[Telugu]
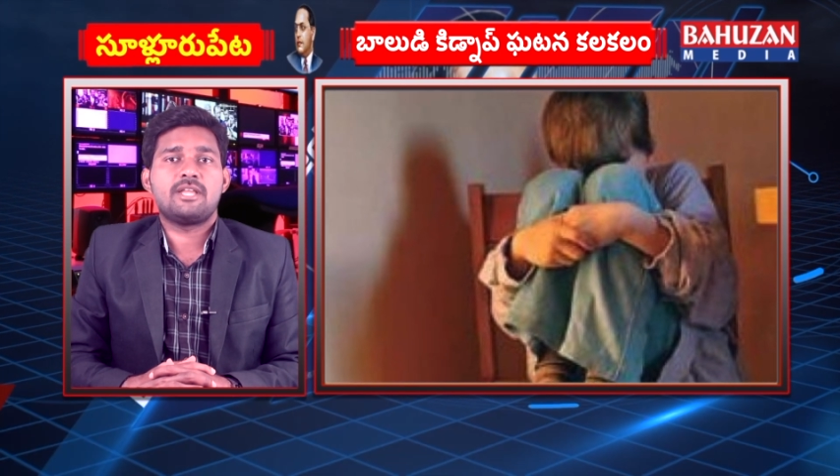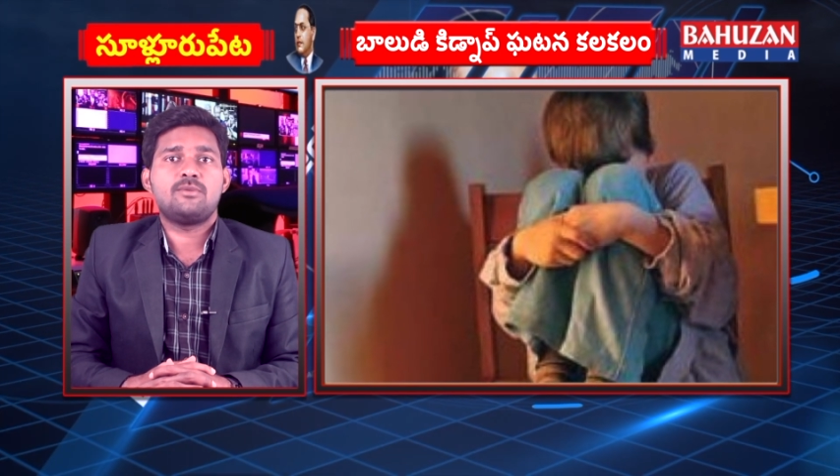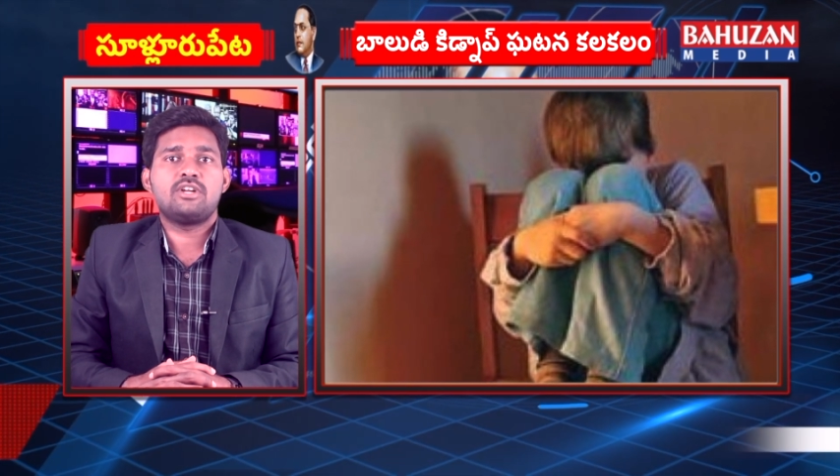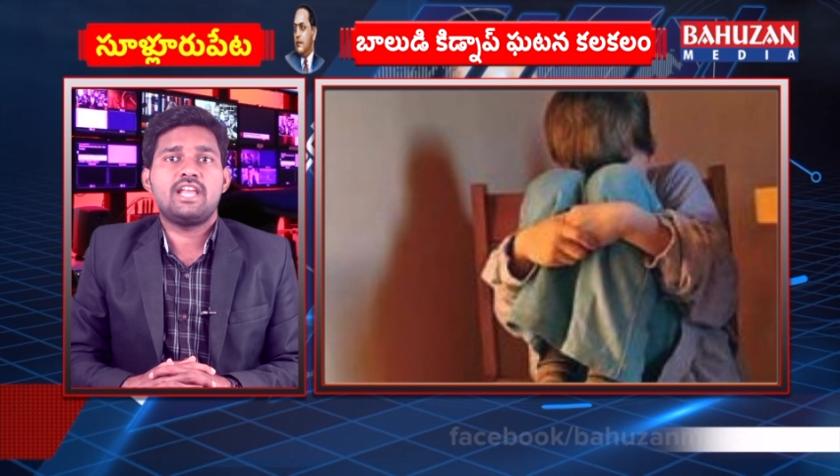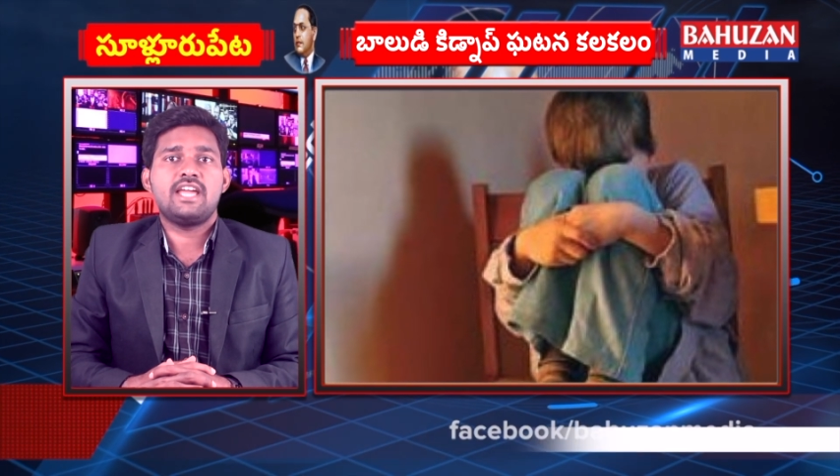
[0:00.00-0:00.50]

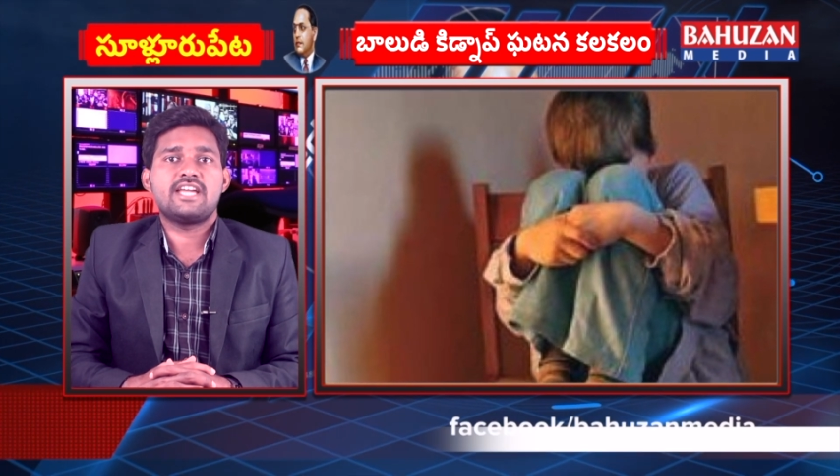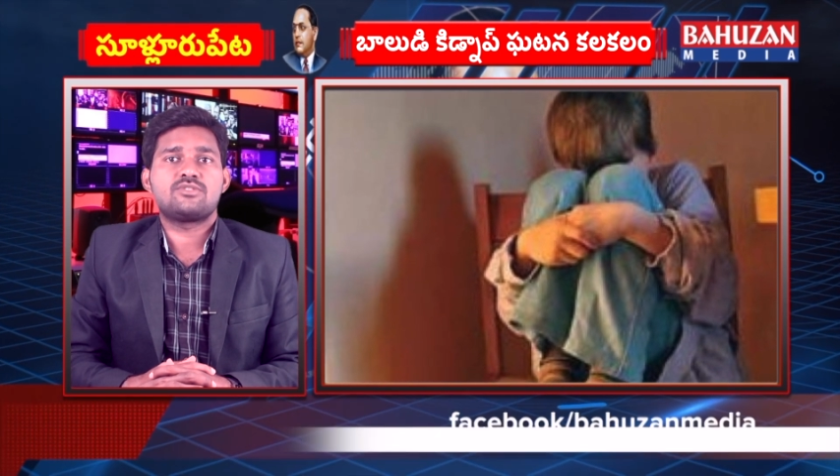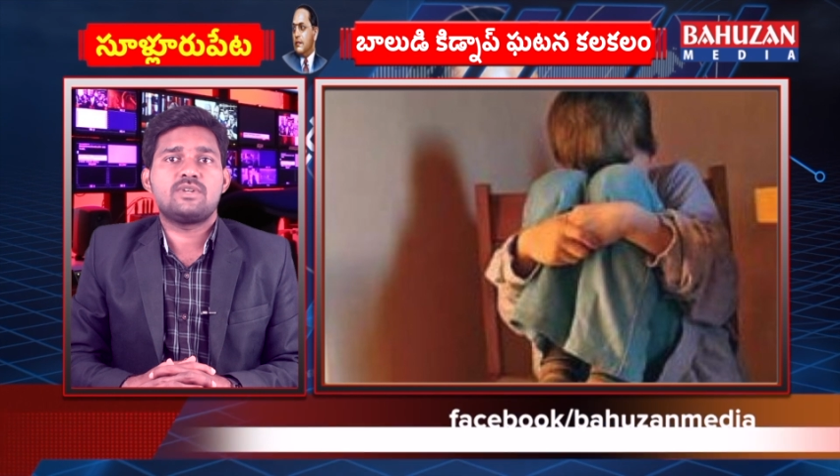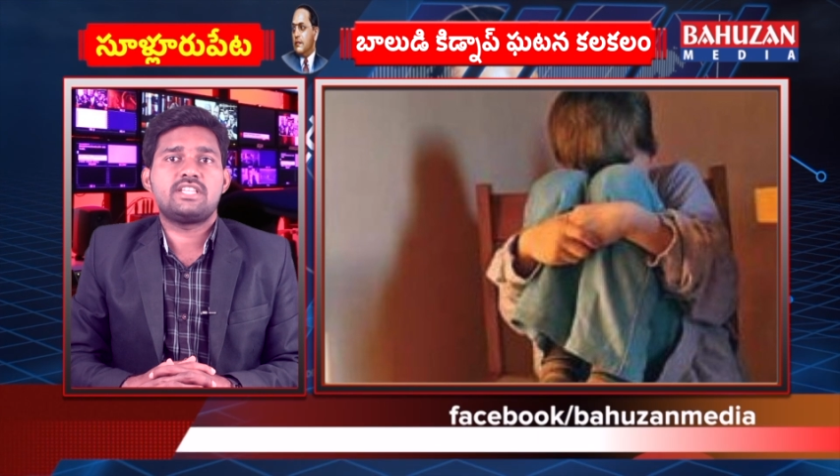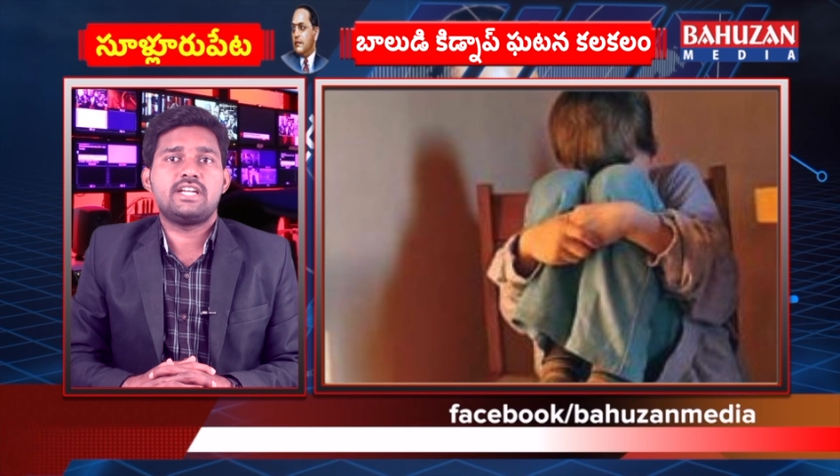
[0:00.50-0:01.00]
పదమూడేళ్ల
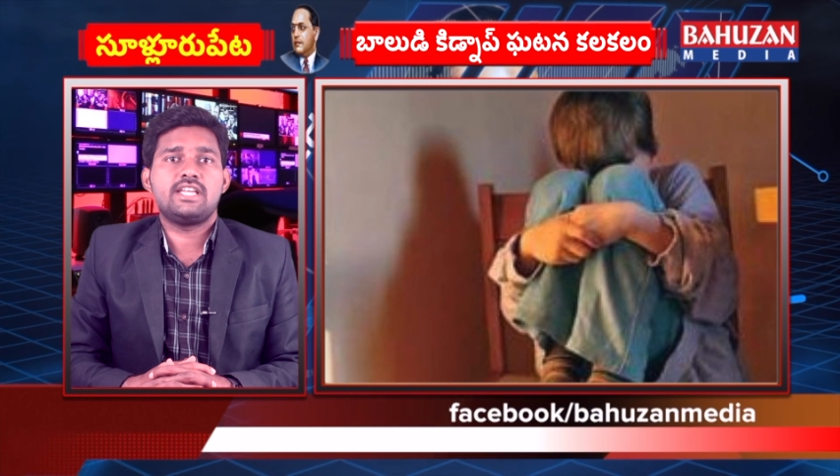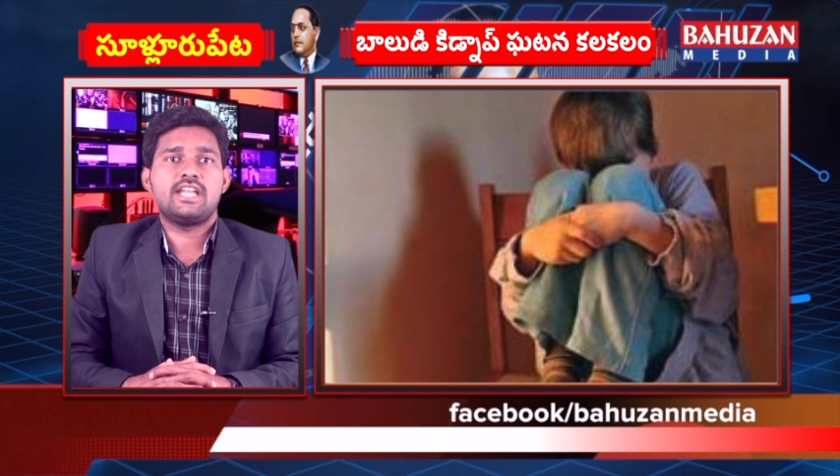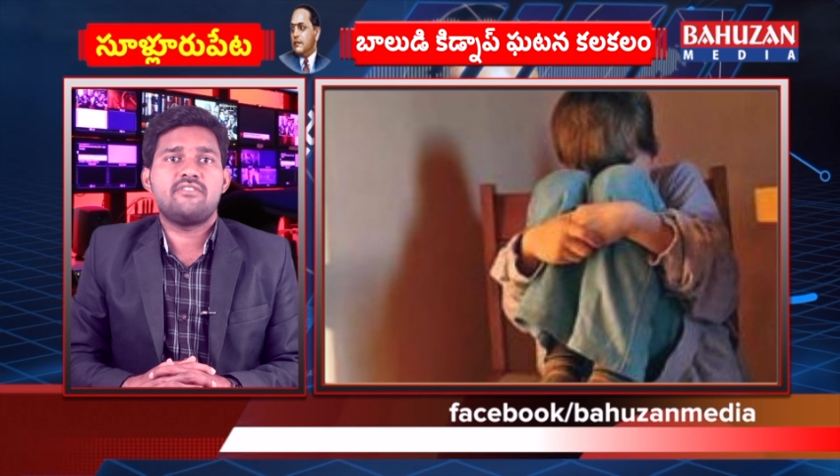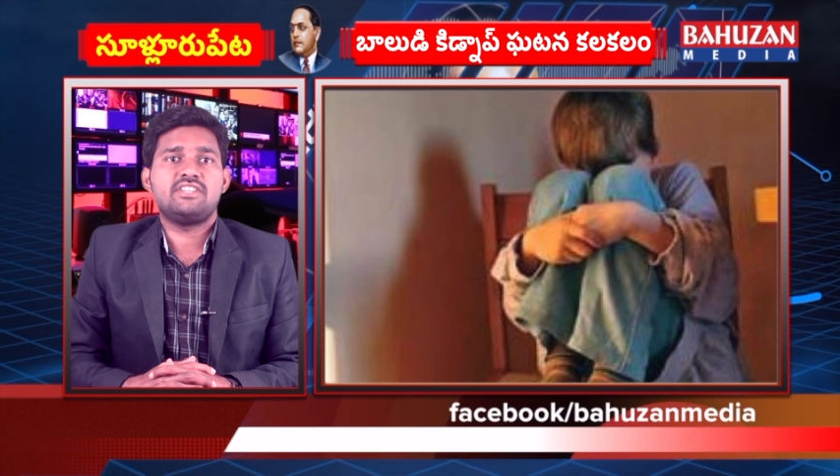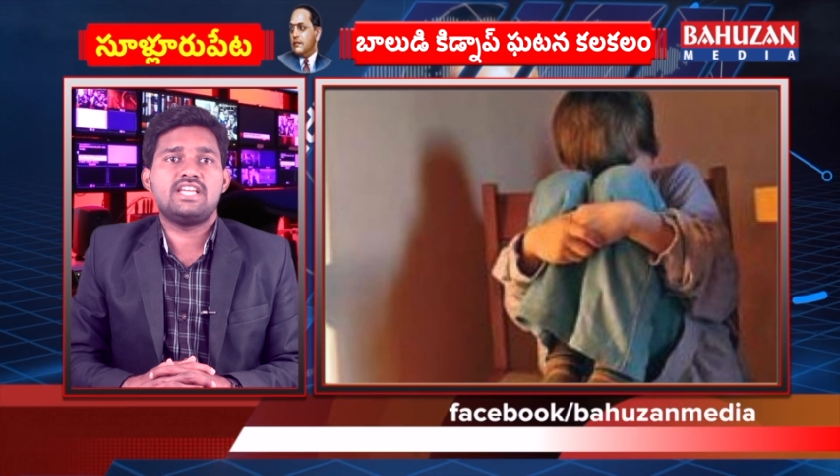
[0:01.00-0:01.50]
యశ్వంత్ రెడ్డి
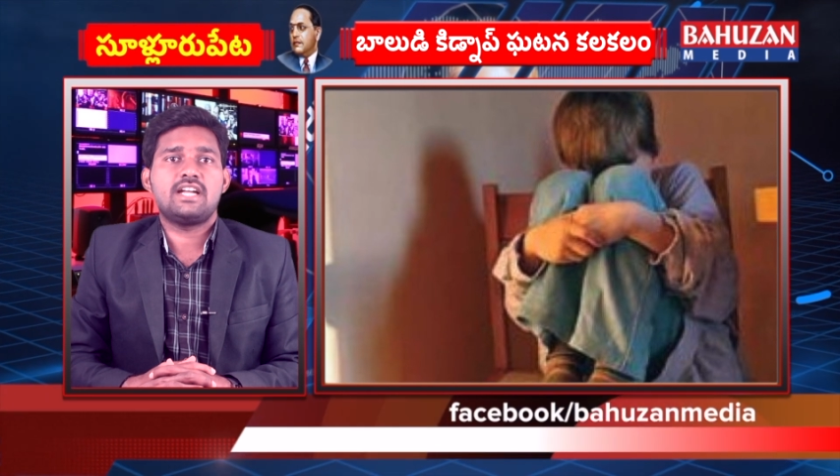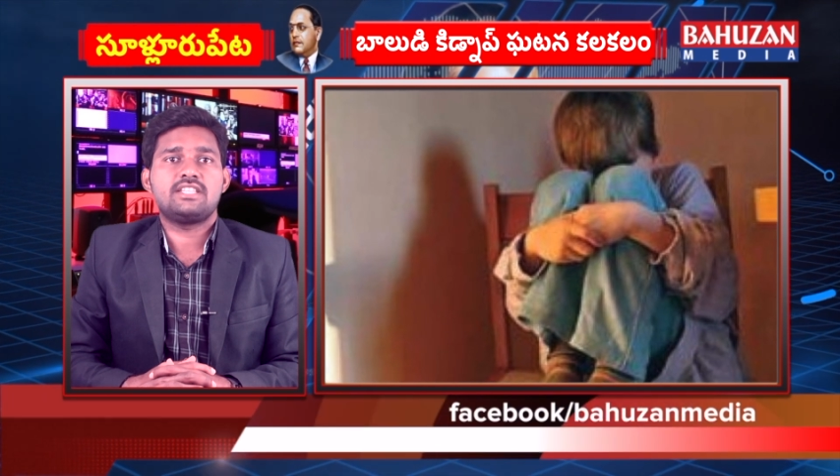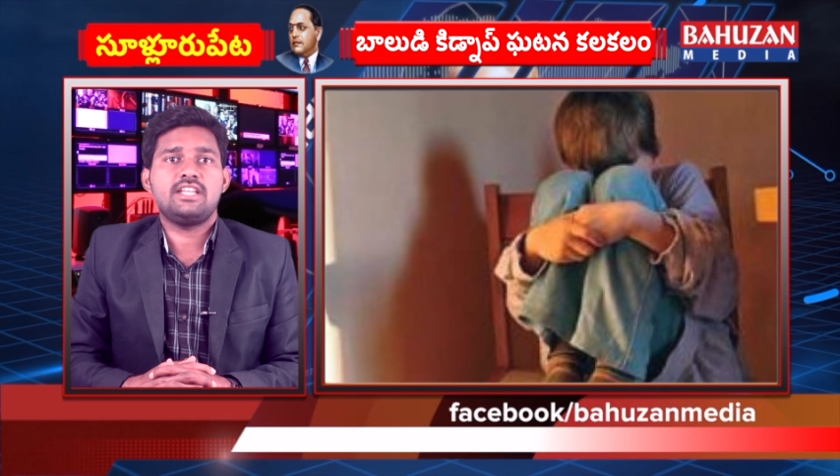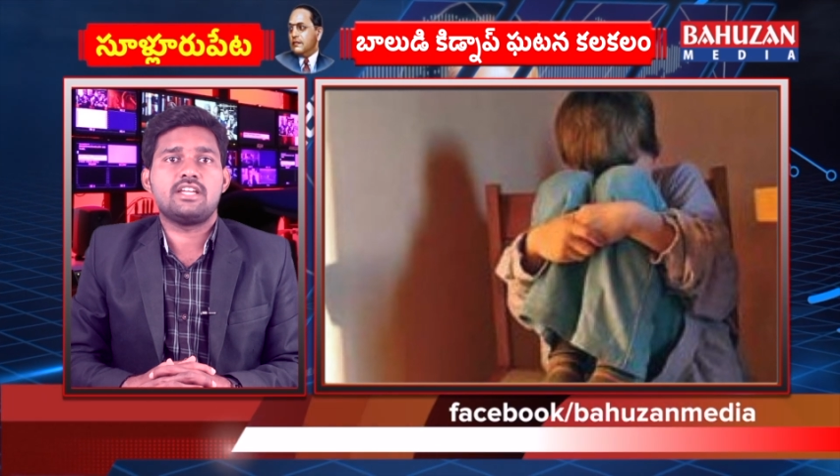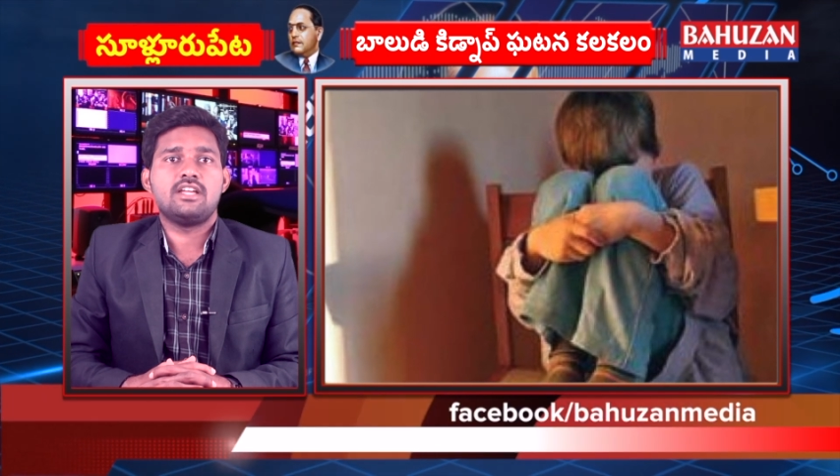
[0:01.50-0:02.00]
అనే
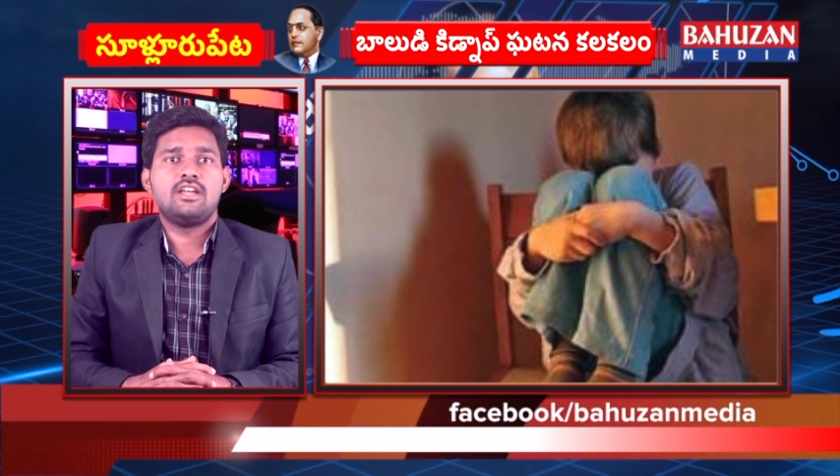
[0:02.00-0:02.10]
విద్యార్థిని